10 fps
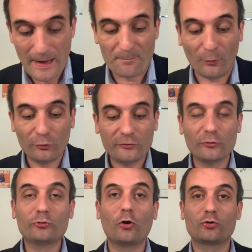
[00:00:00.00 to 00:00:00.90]
Pendant ce
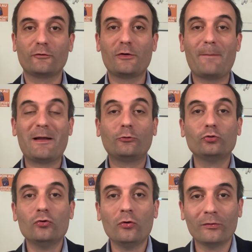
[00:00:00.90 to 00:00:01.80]
temps, je vous le rappelle,
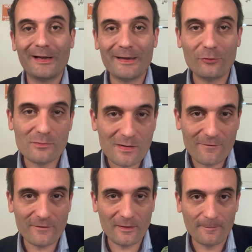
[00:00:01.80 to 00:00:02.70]
tout le long de l'année
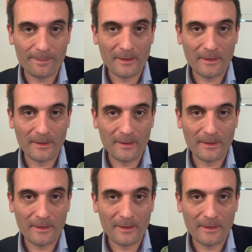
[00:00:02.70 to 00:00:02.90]
2020,